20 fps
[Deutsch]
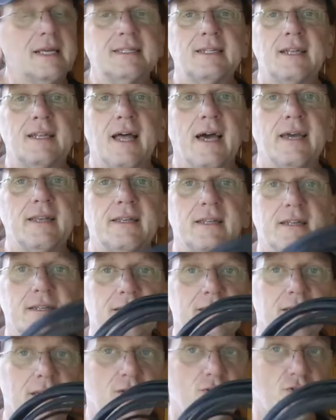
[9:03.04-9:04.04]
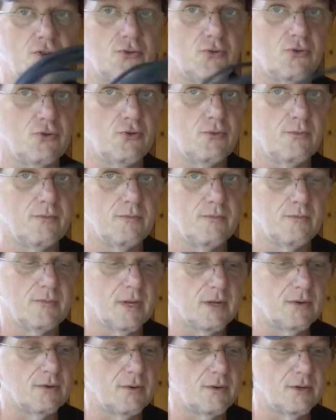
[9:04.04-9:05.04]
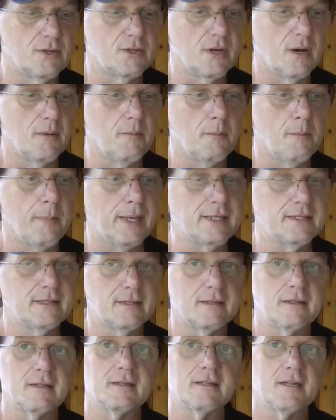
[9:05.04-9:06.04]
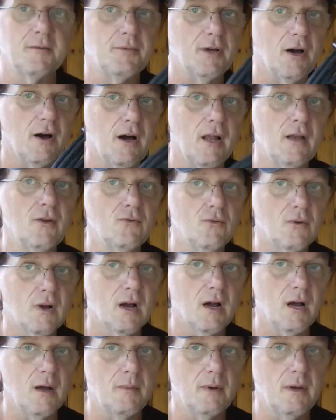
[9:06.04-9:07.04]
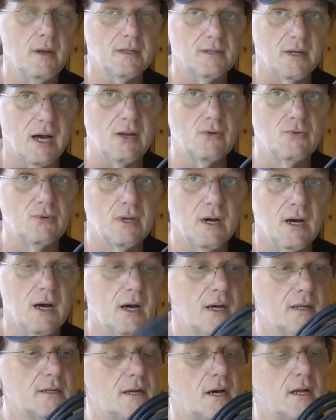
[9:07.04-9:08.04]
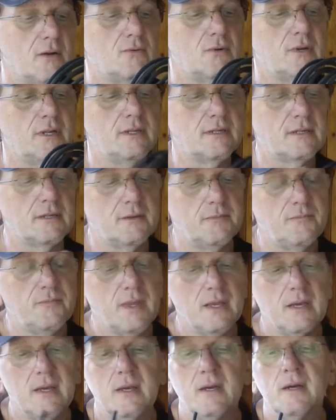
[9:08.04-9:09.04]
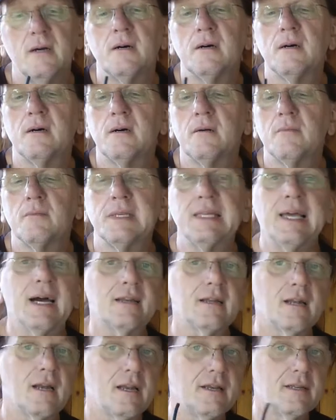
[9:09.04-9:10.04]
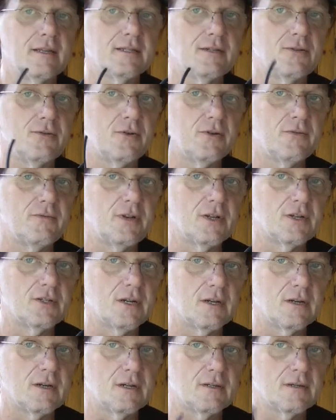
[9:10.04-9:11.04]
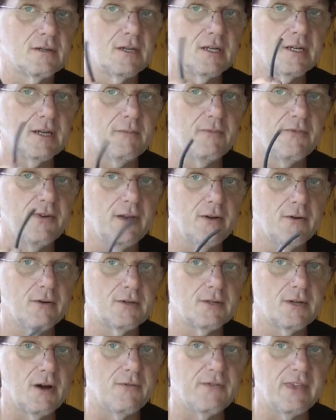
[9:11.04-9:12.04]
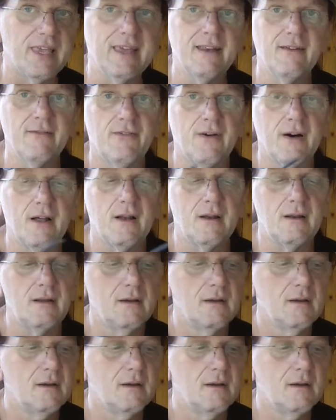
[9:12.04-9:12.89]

das leitet den Strom natürlich am besten. Es gibt auch Alukabel, also Aludraht, Alulitze. Ähm, die hat allerdings einen höheren Widerstand. Also ich empfehle euch auf jeden Fall